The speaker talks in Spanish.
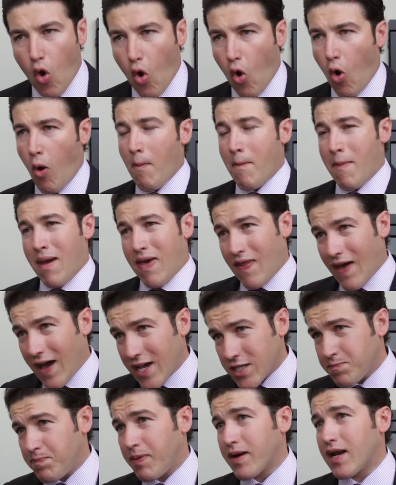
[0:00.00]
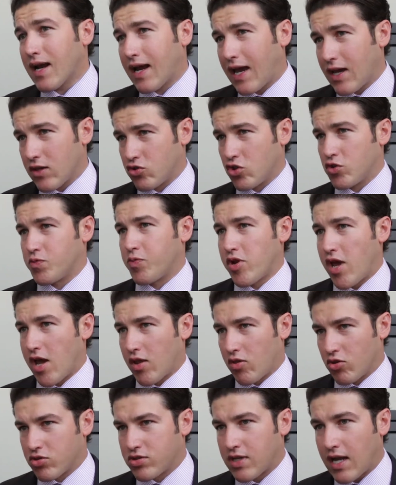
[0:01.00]
O me das para que estos
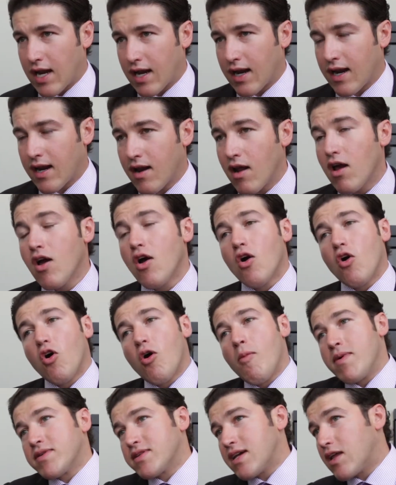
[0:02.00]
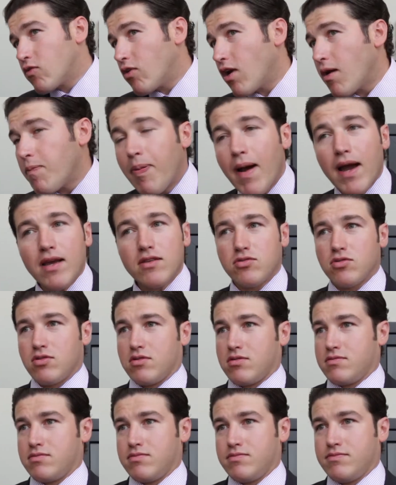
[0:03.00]
proyectos salgan, o me salgo del pacto.
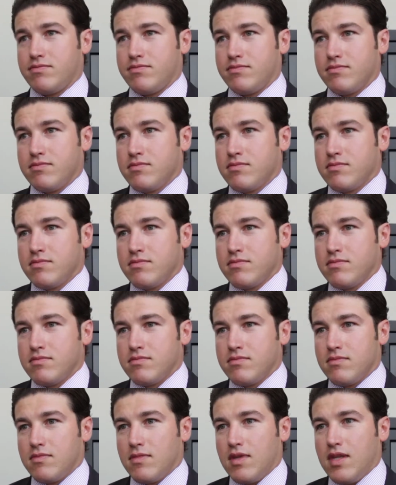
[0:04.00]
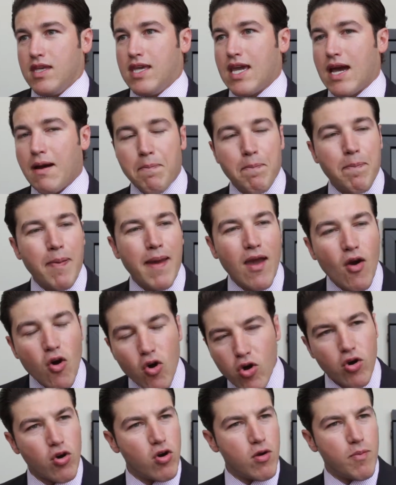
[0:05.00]
Ya
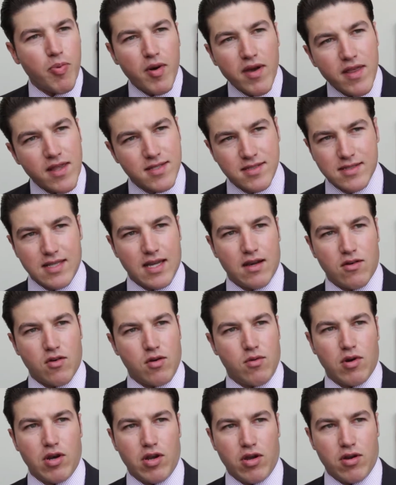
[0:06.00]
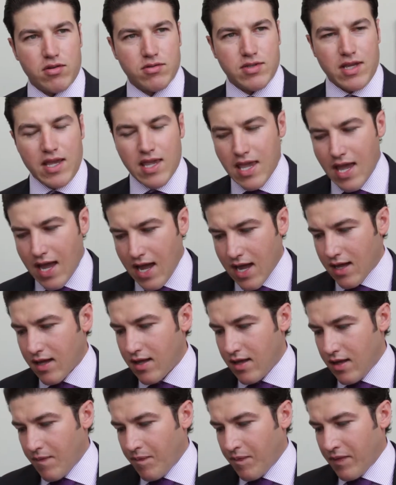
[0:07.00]
peor no puede estar Nuevo León. O sea, ya
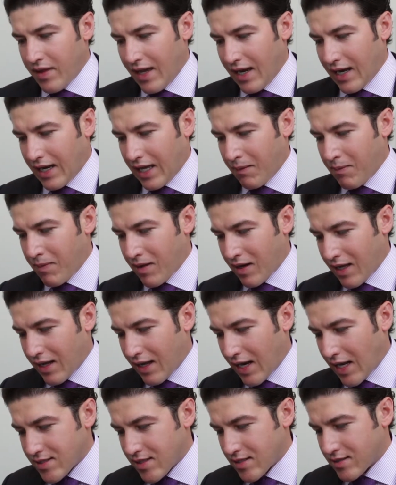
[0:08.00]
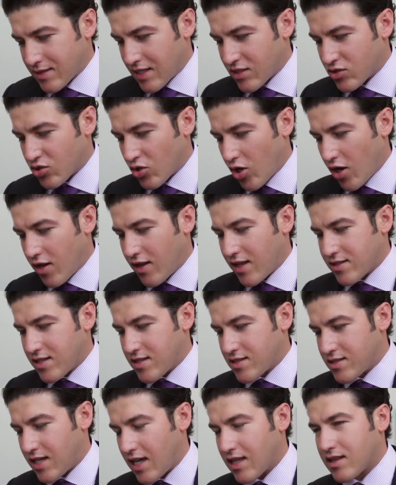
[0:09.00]
el que me regrese es tan solo el
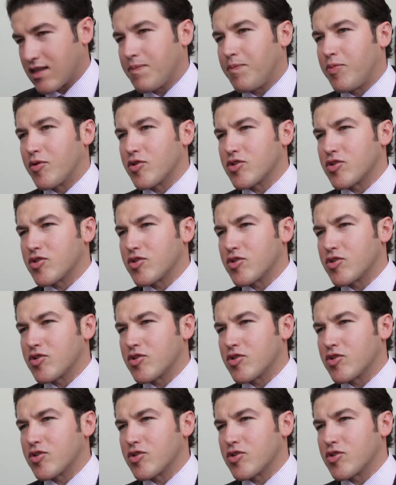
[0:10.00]
17%.